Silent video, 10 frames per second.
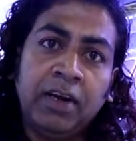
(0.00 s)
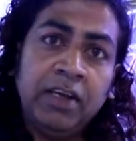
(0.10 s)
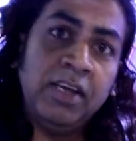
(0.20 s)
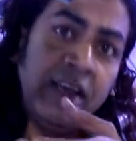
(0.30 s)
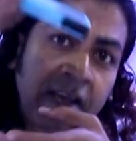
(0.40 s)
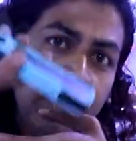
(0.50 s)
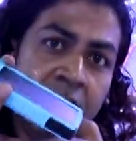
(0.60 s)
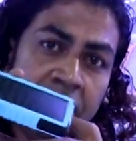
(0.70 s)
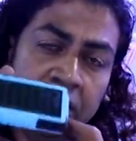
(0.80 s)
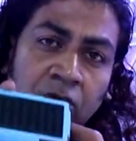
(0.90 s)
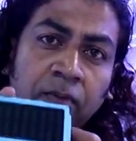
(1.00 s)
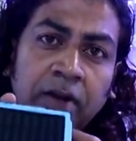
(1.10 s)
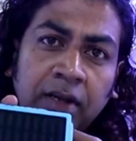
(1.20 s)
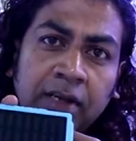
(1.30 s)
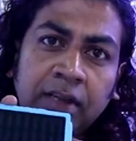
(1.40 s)
रखिए छत के
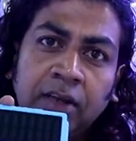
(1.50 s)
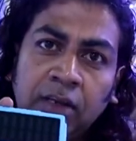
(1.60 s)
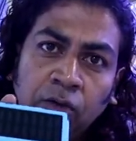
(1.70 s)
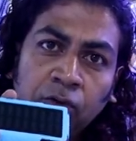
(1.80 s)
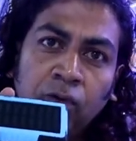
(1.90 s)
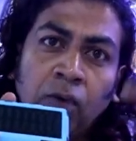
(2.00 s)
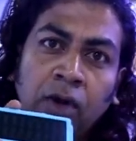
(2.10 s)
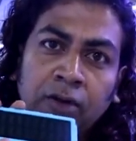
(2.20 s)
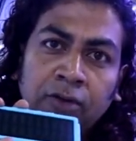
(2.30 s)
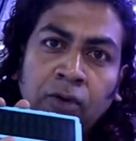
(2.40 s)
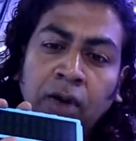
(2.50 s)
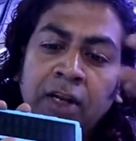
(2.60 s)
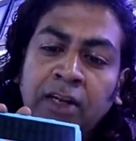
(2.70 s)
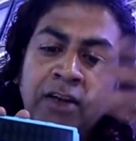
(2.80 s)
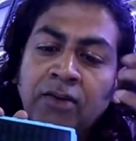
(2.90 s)
ऊपर रखिए ताकि उस सोलर
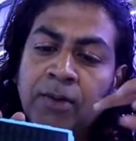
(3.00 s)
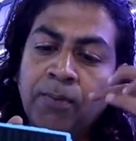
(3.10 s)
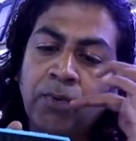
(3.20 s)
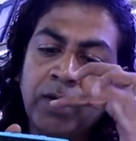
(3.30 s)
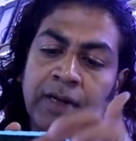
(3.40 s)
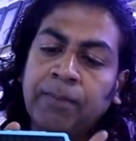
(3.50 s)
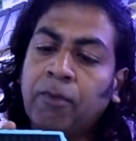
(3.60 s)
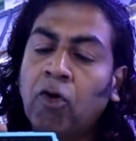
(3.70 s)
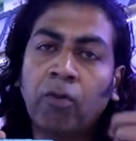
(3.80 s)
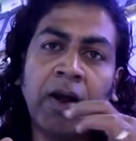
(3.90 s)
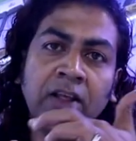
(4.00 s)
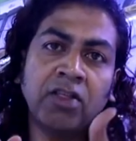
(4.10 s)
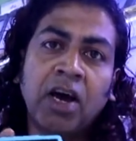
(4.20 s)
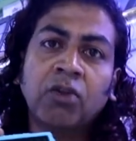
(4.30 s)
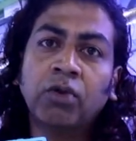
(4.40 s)
सोलर एनर्जी से पूरा ये पावर
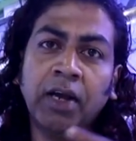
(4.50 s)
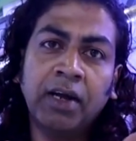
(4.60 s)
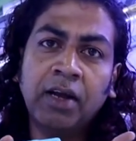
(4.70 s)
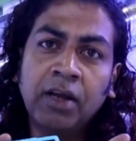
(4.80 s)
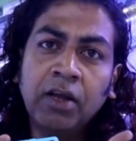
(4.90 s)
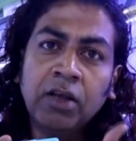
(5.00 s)
बैंक चार्ज हो जाएगा